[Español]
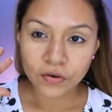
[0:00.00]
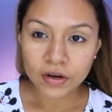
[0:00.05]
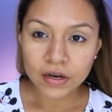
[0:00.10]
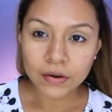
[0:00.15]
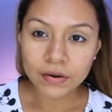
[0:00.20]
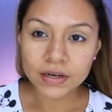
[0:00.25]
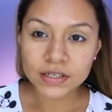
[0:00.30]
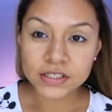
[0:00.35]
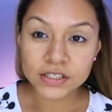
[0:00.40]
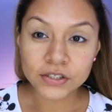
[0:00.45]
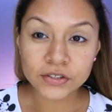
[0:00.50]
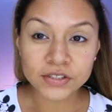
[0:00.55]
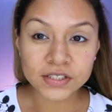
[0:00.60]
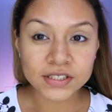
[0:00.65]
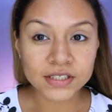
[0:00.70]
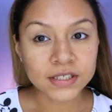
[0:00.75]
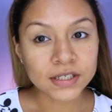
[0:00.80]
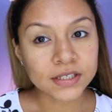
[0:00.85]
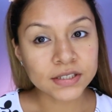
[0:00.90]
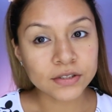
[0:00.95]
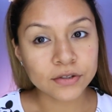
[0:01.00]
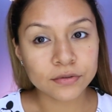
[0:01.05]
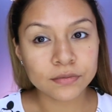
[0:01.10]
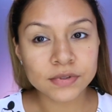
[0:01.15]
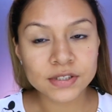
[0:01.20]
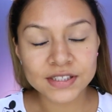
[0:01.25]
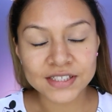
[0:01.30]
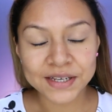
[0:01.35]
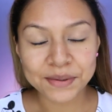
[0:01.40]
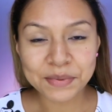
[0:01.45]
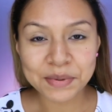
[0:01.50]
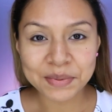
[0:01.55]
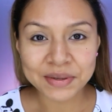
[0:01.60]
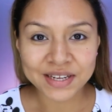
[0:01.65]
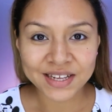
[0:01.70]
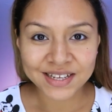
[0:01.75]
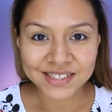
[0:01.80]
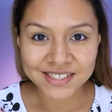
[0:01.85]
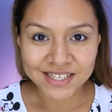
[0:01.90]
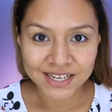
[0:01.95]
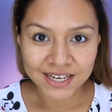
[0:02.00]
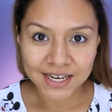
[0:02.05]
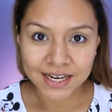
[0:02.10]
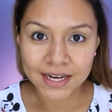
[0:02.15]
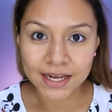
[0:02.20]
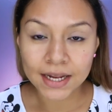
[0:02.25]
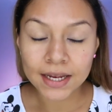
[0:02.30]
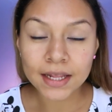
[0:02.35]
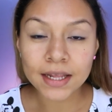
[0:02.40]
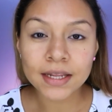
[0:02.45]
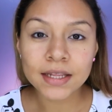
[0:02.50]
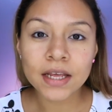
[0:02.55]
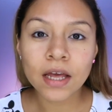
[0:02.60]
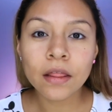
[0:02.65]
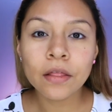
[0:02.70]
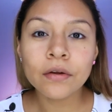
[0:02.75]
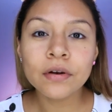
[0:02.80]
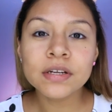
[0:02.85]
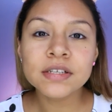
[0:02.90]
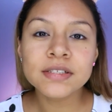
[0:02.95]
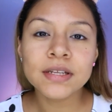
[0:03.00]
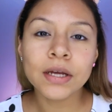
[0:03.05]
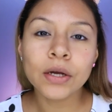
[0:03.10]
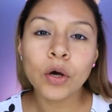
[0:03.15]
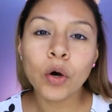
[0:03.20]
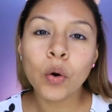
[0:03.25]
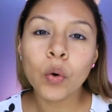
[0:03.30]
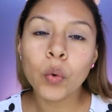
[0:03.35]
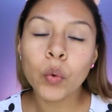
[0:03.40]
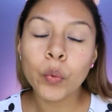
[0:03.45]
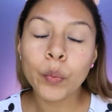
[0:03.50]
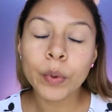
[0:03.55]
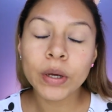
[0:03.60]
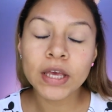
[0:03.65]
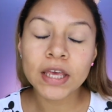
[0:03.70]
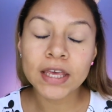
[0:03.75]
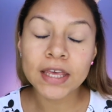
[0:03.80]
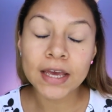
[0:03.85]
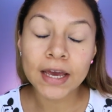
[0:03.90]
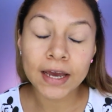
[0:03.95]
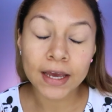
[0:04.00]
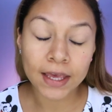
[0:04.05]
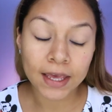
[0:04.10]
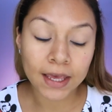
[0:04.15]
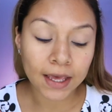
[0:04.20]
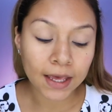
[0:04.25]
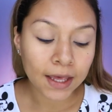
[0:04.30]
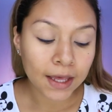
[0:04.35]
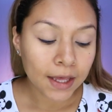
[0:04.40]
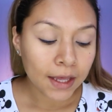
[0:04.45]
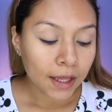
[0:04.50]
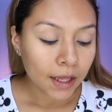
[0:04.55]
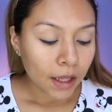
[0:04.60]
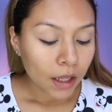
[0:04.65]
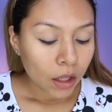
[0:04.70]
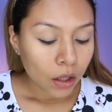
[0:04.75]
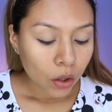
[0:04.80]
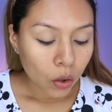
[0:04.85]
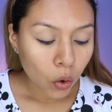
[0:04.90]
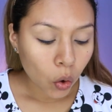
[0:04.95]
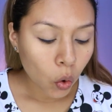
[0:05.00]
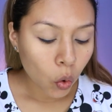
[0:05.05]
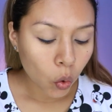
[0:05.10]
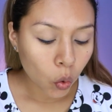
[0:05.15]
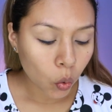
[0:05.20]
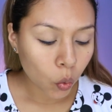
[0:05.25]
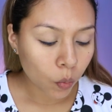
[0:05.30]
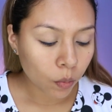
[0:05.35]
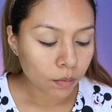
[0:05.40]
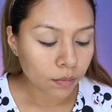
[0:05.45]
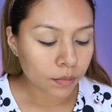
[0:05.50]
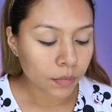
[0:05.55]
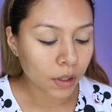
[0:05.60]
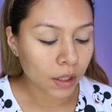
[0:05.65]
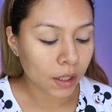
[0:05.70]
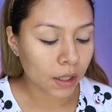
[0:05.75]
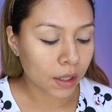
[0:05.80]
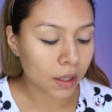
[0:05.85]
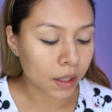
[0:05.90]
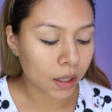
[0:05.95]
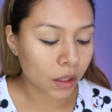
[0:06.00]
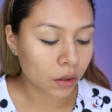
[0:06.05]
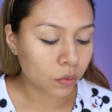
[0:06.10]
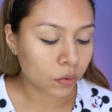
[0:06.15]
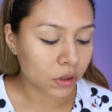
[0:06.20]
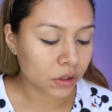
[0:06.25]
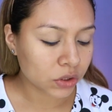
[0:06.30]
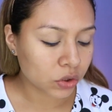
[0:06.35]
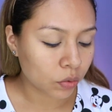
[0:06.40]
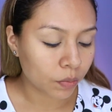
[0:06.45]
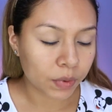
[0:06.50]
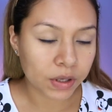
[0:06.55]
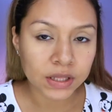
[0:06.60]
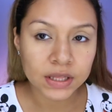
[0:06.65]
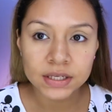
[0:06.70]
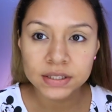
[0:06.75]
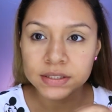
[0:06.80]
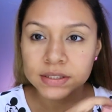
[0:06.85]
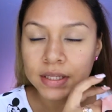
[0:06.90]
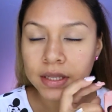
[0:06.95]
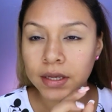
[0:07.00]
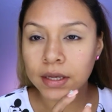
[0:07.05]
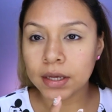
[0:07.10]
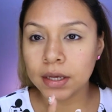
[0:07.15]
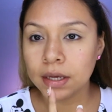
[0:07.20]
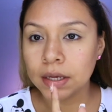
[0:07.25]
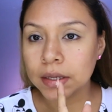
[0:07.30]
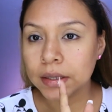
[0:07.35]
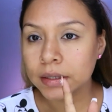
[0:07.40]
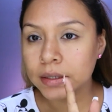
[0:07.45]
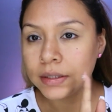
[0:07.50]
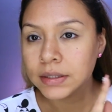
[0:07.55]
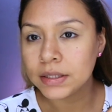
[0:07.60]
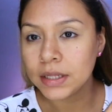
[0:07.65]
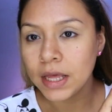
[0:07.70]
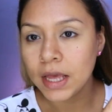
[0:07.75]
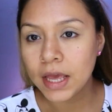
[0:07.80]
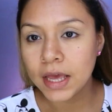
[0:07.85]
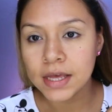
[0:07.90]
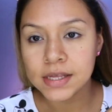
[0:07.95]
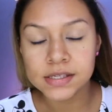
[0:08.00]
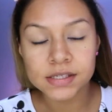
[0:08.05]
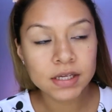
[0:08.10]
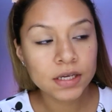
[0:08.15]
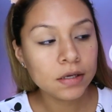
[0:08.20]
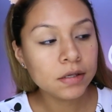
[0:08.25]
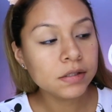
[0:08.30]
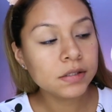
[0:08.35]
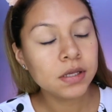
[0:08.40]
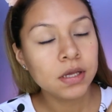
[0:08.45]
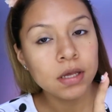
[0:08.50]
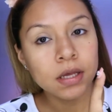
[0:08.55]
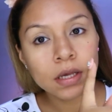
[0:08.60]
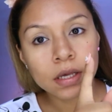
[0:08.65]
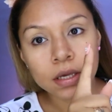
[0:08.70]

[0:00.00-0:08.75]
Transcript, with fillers: Hola, hola chicos y chicas, ¿cómo están? Bienvenidos al canal. El día de hoy les traigo un maquillaje con eh, algunas sombritas de, Essence.